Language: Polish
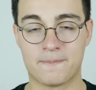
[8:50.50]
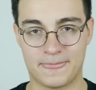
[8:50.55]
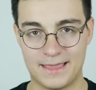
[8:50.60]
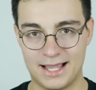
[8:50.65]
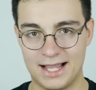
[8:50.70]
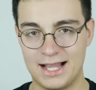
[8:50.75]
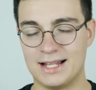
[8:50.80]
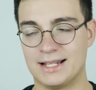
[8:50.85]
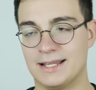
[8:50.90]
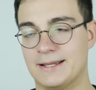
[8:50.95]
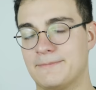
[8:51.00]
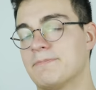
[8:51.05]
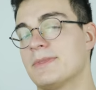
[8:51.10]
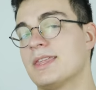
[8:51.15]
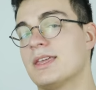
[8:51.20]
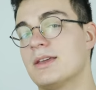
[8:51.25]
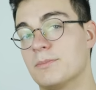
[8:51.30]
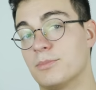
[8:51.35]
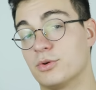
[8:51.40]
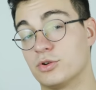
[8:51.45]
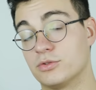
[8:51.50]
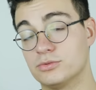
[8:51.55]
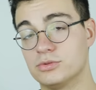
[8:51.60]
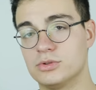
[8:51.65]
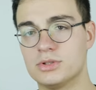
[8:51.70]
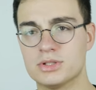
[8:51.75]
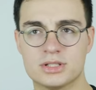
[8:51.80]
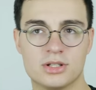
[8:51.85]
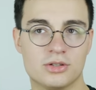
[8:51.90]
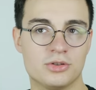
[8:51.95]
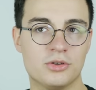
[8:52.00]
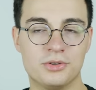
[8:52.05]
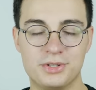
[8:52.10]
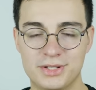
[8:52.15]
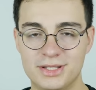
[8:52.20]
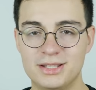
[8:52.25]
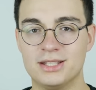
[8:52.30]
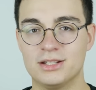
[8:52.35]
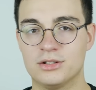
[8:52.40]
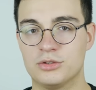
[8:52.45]
Ale porównując to do
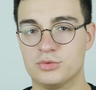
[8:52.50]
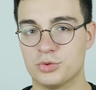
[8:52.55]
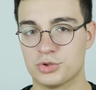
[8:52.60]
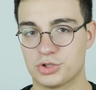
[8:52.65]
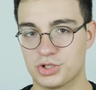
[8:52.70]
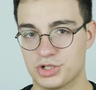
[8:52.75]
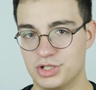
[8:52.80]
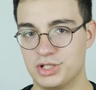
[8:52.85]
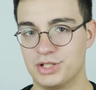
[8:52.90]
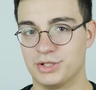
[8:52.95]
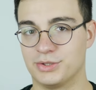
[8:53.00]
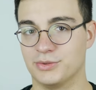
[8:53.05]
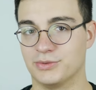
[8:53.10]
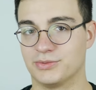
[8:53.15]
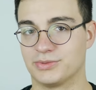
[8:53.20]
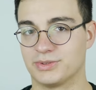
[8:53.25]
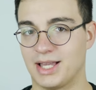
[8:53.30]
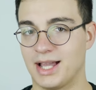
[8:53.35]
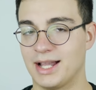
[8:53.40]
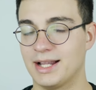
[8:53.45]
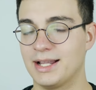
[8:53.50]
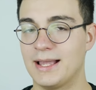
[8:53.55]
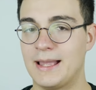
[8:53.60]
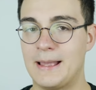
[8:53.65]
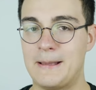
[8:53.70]
innych głośników, tak?